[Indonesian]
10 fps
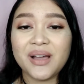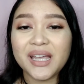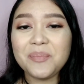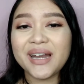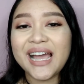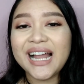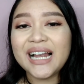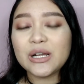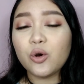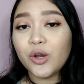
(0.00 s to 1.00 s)
pakai
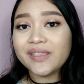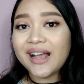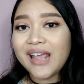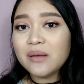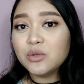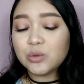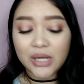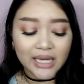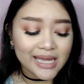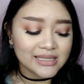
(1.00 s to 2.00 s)
padahal kulit kalian butuh
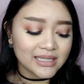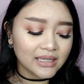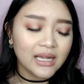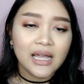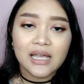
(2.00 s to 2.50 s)
ini anjir